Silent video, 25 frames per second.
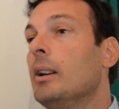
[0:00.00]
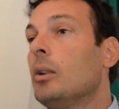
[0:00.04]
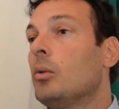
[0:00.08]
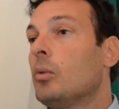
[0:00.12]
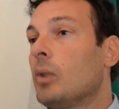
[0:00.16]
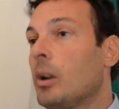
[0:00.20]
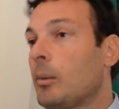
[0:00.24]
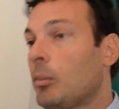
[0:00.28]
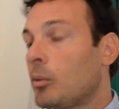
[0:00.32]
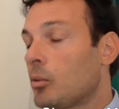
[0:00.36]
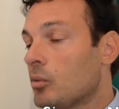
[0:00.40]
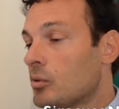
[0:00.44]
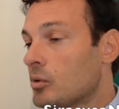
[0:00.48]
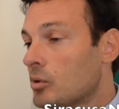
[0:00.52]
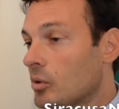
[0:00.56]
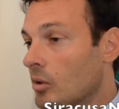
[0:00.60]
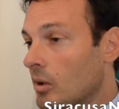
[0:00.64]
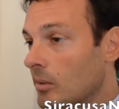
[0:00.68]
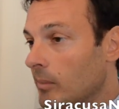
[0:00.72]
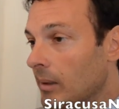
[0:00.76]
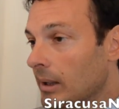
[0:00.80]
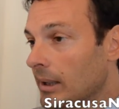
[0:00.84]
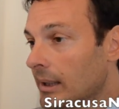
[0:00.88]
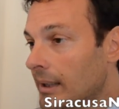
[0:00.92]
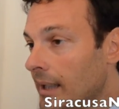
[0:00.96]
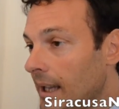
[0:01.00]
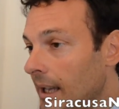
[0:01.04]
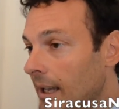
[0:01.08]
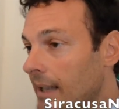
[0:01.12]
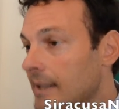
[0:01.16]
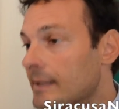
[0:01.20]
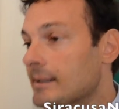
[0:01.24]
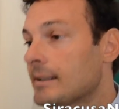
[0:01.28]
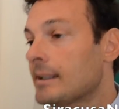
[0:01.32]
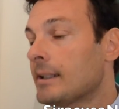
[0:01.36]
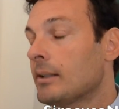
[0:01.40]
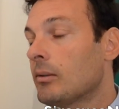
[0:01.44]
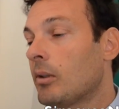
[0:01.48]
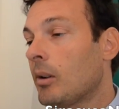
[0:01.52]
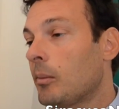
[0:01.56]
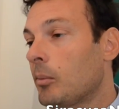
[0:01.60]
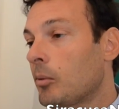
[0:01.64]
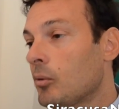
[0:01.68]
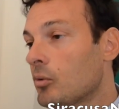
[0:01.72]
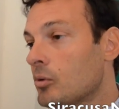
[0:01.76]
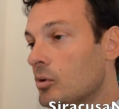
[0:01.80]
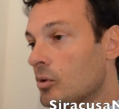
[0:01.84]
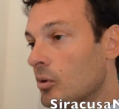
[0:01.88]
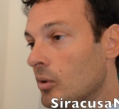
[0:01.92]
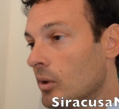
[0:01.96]
una produzione maltese, una
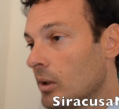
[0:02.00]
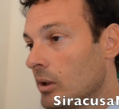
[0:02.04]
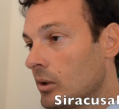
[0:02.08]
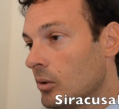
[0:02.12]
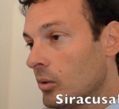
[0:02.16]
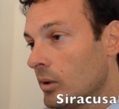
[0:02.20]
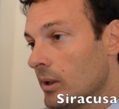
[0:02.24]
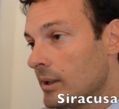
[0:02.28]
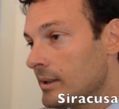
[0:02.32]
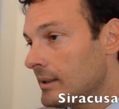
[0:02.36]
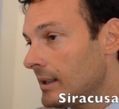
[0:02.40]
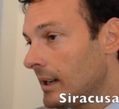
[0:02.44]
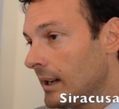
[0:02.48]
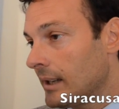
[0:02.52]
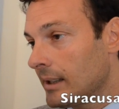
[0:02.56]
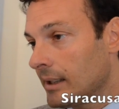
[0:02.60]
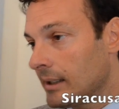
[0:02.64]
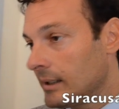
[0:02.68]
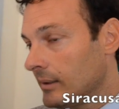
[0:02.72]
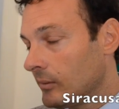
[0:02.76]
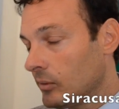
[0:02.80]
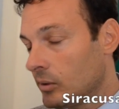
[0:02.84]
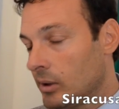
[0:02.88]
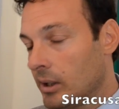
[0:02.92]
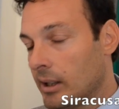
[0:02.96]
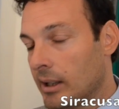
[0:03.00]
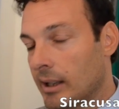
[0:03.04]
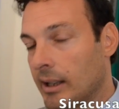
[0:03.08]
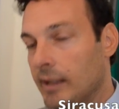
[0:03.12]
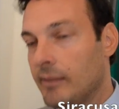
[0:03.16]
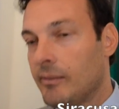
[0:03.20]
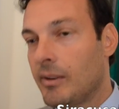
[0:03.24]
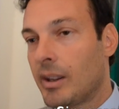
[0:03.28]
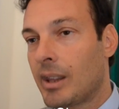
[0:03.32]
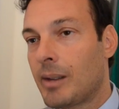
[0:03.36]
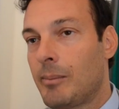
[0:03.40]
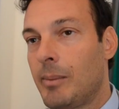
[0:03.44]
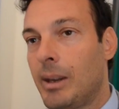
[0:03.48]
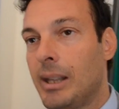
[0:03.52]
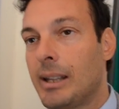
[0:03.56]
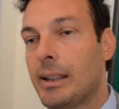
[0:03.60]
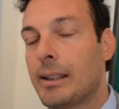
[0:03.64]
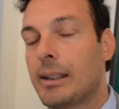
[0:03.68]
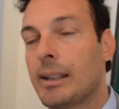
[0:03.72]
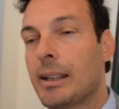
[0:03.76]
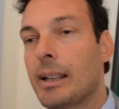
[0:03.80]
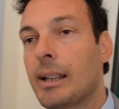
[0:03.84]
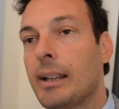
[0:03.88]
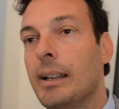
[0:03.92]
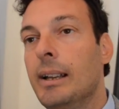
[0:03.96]
produzione indonesiana, devo dire che
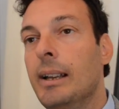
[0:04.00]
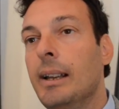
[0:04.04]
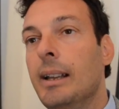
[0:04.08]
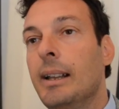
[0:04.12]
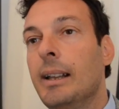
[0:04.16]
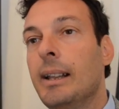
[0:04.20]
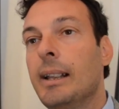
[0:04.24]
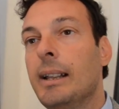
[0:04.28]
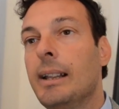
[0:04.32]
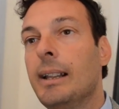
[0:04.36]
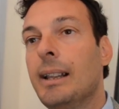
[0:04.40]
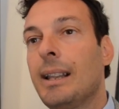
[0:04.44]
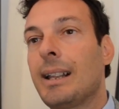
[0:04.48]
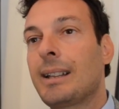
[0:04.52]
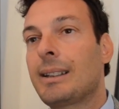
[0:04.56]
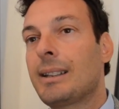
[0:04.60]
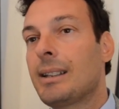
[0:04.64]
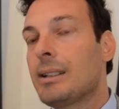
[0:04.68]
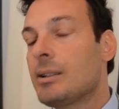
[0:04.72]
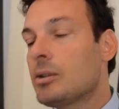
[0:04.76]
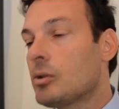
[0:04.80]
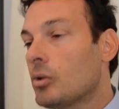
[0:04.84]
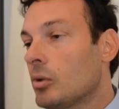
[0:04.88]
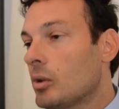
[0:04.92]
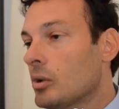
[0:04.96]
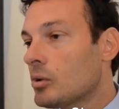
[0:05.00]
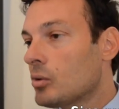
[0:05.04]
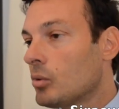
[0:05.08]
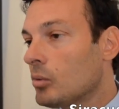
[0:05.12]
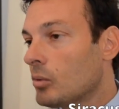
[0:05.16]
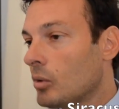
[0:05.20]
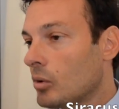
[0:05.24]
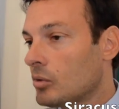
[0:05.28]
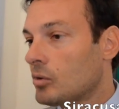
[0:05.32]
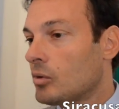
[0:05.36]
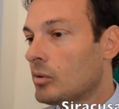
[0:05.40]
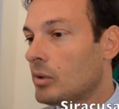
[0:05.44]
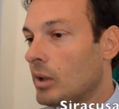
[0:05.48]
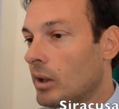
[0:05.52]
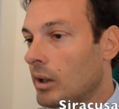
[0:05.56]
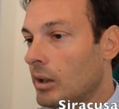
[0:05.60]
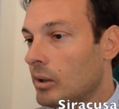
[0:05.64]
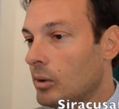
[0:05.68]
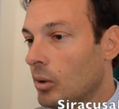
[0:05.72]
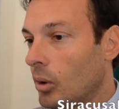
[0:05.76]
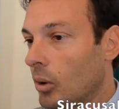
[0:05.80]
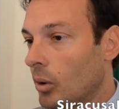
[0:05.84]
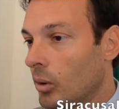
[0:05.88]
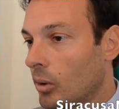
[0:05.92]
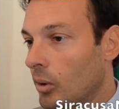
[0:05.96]
veramente eh, l'attenzione sul nostro
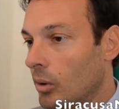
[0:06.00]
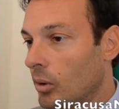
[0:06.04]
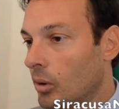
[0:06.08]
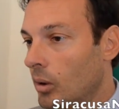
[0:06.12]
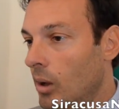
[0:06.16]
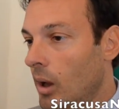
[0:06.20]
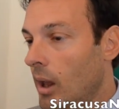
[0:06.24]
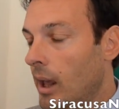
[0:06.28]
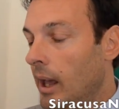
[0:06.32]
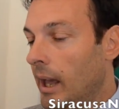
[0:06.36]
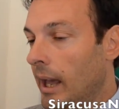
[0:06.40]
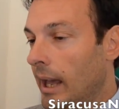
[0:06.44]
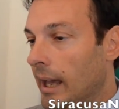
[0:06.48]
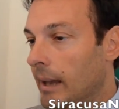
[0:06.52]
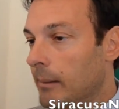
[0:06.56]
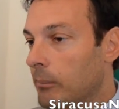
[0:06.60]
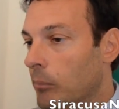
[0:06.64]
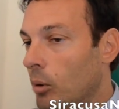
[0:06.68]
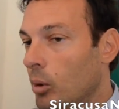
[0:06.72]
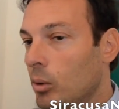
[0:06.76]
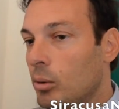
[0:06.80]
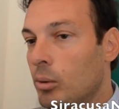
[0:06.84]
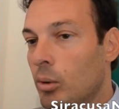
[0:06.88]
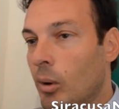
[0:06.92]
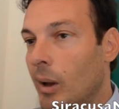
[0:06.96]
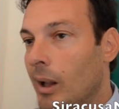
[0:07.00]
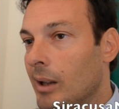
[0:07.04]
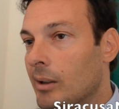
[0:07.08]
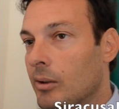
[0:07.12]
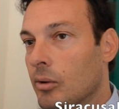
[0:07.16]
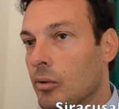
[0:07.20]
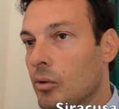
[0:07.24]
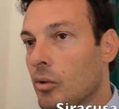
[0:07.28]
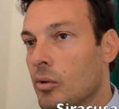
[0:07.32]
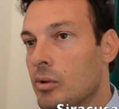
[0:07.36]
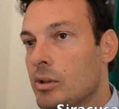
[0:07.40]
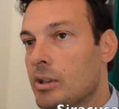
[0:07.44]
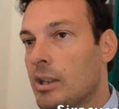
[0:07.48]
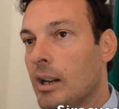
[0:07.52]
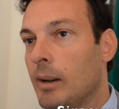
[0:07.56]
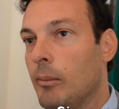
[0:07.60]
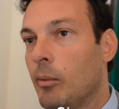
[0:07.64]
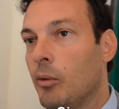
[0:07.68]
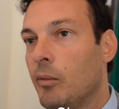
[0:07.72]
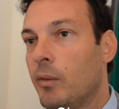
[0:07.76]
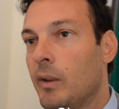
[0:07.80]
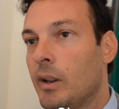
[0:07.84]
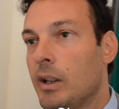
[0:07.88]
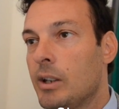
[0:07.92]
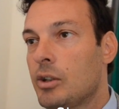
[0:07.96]
territorio è molto alta, noi
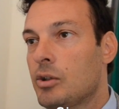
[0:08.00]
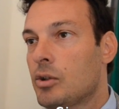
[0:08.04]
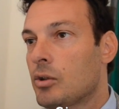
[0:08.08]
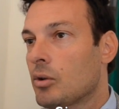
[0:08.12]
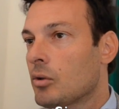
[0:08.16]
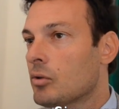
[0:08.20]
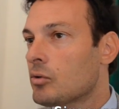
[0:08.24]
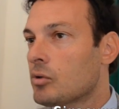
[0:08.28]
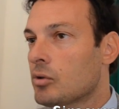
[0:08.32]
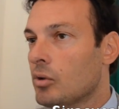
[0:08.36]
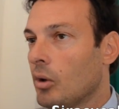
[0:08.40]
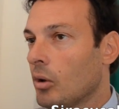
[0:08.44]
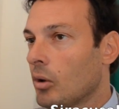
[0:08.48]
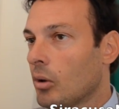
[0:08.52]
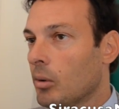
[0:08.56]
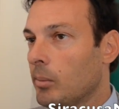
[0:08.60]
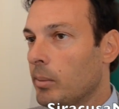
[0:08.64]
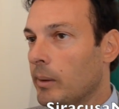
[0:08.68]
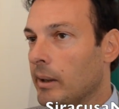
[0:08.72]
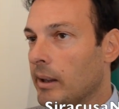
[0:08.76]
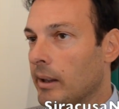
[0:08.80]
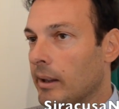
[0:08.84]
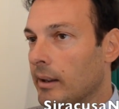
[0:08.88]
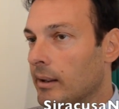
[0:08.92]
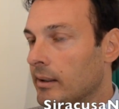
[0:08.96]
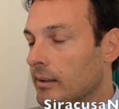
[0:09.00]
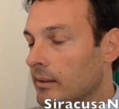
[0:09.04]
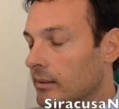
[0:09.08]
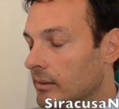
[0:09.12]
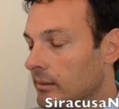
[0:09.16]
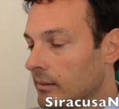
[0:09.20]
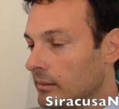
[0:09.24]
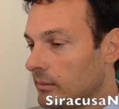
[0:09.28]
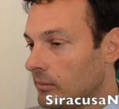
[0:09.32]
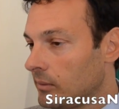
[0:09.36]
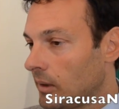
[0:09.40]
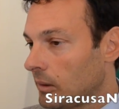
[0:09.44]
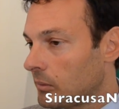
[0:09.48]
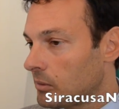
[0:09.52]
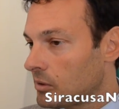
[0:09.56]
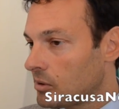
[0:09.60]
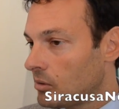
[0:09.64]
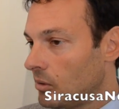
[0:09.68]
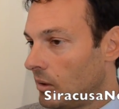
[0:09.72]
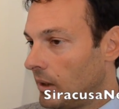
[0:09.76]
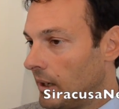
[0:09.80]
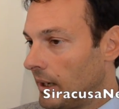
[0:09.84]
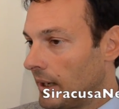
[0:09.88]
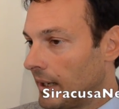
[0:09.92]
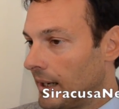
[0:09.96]
siamo felici non solo per eh, una
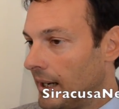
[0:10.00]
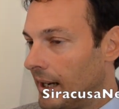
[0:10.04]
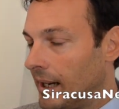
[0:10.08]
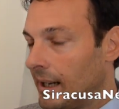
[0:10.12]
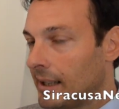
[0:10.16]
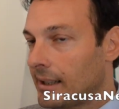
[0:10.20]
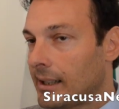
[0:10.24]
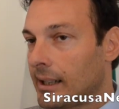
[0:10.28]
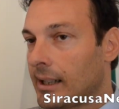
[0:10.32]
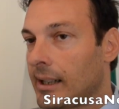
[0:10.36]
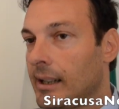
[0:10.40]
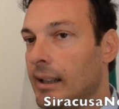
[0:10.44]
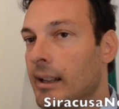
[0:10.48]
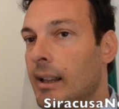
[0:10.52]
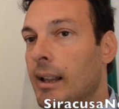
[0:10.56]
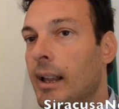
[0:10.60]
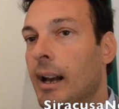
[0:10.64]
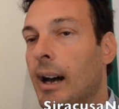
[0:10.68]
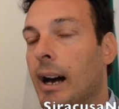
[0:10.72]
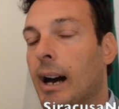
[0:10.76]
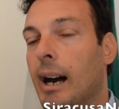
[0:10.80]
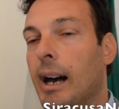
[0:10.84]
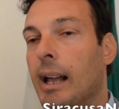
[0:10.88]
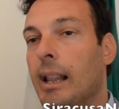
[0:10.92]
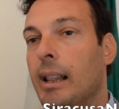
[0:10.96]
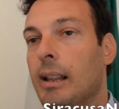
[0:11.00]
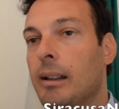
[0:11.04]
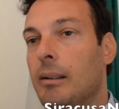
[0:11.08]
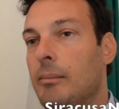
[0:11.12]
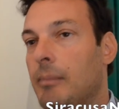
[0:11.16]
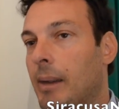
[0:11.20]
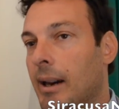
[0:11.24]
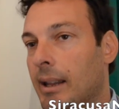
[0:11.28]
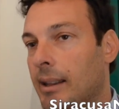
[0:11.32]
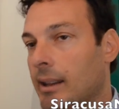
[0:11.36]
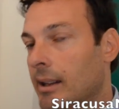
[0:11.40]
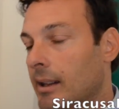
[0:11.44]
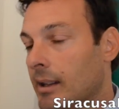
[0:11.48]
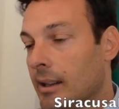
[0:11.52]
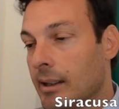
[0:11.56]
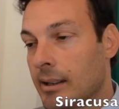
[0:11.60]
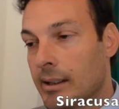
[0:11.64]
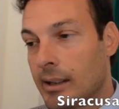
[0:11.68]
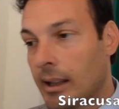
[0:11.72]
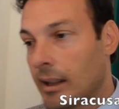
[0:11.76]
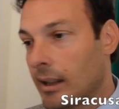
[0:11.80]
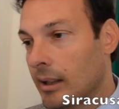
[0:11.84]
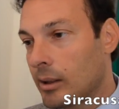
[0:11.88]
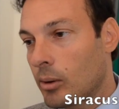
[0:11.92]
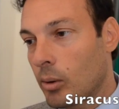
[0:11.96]
questione legata al marketing
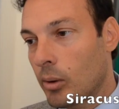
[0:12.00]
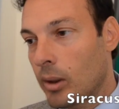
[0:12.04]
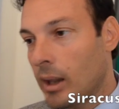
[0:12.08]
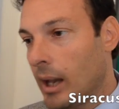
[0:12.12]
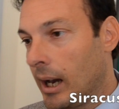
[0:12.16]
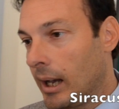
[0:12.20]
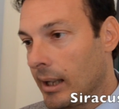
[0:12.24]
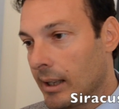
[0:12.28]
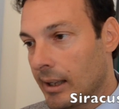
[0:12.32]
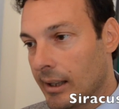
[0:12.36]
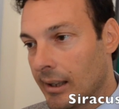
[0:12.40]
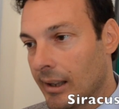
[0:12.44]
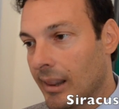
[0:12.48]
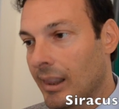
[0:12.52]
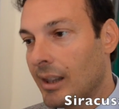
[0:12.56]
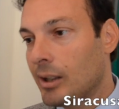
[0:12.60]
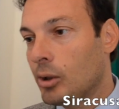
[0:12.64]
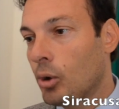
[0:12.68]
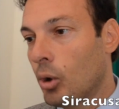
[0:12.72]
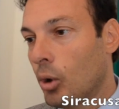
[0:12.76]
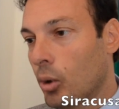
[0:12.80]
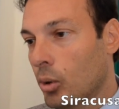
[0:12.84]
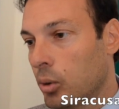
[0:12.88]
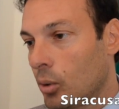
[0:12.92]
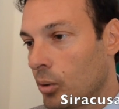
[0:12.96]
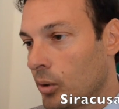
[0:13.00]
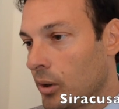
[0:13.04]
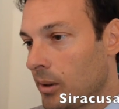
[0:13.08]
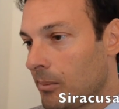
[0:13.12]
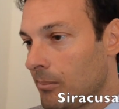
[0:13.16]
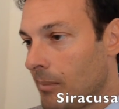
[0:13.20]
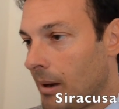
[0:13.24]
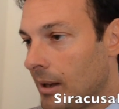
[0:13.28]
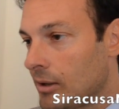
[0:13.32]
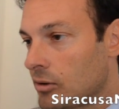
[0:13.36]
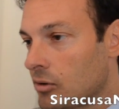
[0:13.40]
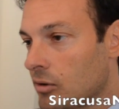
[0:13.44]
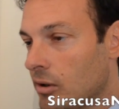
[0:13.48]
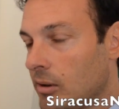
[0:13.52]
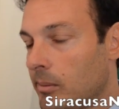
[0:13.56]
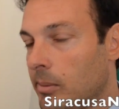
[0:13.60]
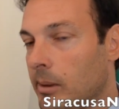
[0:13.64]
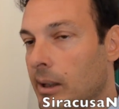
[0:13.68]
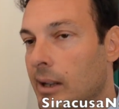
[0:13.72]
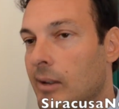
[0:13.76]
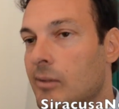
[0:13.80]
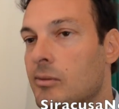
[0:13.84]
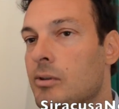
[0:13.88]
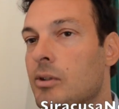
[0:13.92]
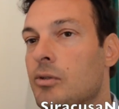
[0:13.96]
territoriale, il ritorno di immagine
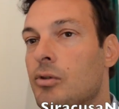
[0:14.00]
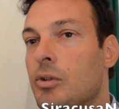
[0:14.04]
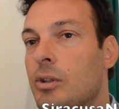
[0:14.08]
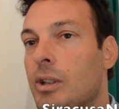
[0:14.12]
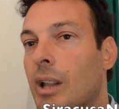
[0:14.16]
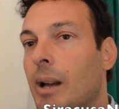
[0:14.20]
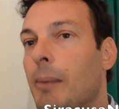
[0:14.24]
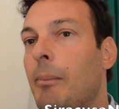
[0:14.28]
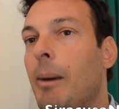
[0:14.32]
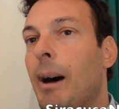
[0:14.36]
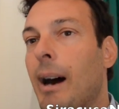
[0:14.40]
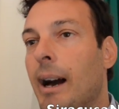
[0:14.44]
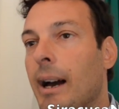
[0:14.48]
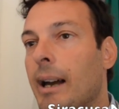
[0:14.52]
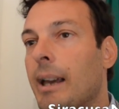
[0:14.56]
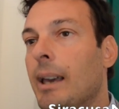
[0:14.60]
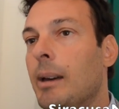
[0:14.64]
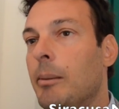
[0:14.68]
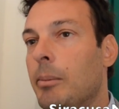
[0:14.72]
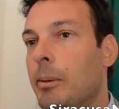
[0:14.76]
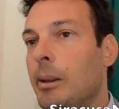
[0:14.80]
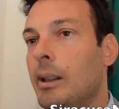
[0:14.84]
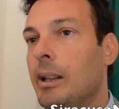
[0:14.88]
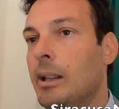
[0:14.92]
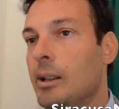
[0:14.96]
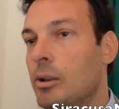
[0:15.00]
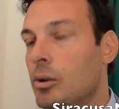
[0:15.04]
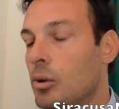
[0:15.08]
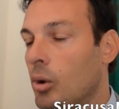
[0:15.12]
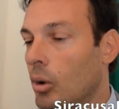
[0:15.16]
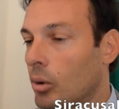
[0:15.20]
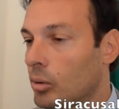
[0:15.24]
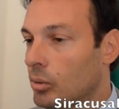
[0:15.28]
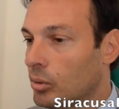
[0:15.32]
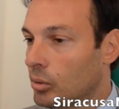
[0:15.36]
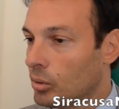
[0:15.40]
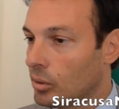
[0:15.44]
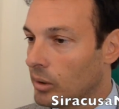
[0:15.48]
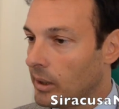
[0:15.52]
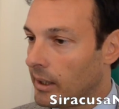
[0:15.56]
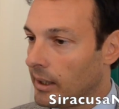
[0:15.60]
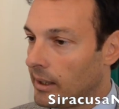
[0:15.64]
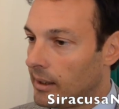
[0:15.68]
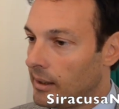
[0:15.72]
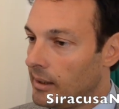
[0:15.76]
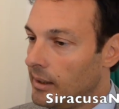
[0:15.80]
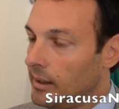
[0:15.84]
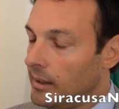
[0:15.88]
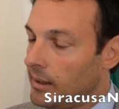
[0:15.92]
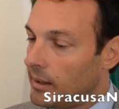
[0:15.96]
per la nostra città, ma anche per l'indotto
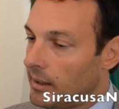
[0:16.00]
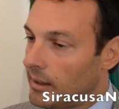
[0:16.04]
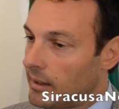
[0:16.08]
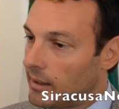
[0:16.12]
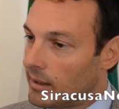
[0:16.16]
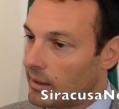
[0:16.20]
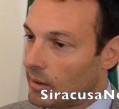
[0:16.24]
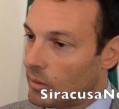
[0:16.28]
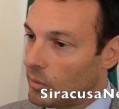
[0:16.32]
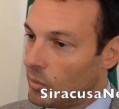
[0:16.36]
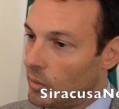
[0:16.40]
che eh,